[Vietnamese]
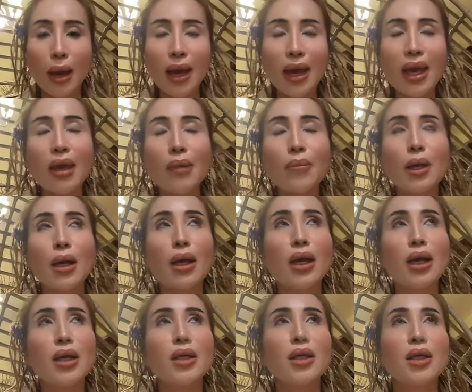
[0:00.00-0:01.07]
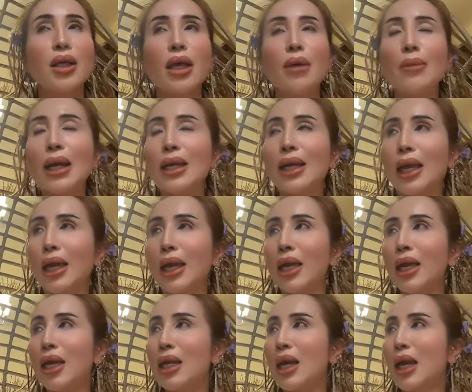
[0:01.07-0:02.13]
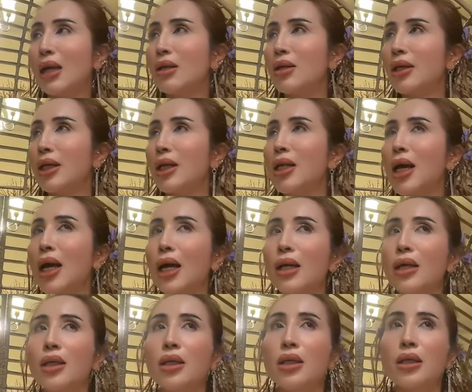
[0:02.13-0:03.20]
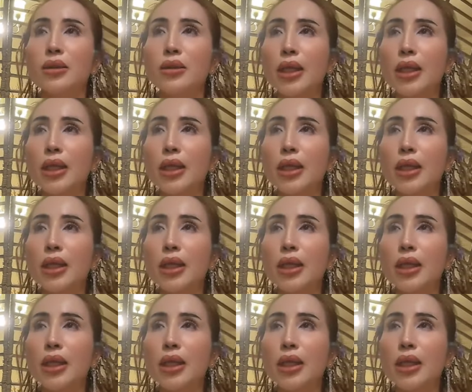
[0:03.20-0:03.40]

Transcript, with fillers: mà em ờ, em ăn ghẹ là có nghĩa là